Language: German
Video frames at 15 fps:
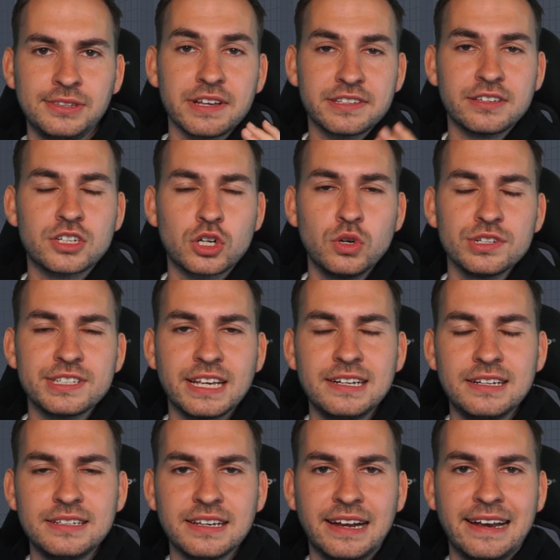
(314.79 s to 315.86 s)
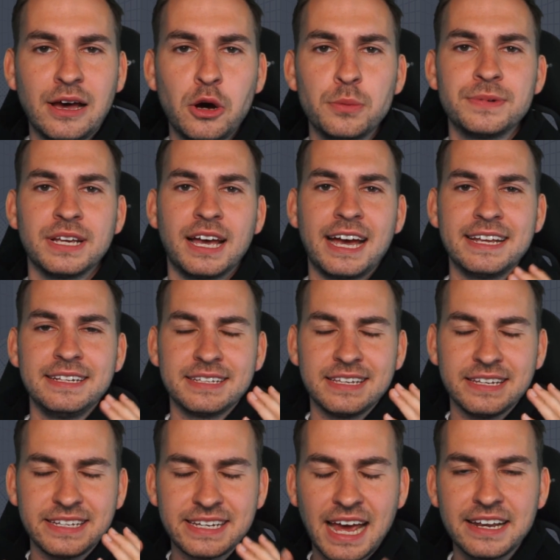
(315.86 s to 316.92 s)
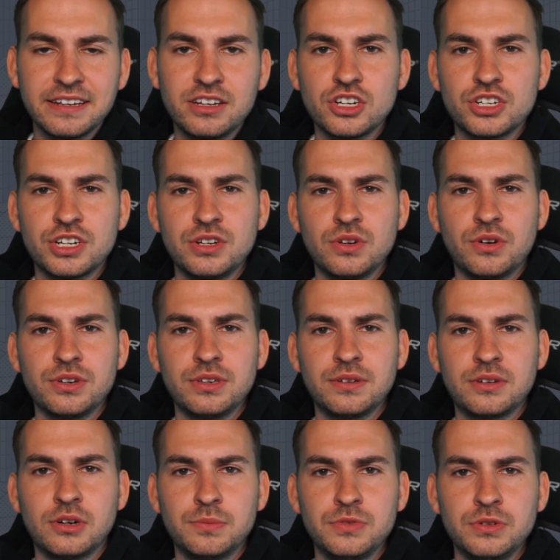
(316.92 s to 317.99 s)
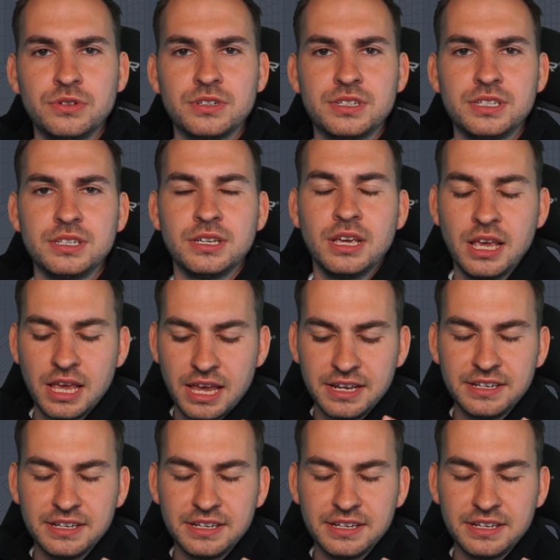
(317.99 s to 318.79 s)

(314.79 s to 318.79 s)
was es schlussendlich erlaubt, eine gigantische neue Community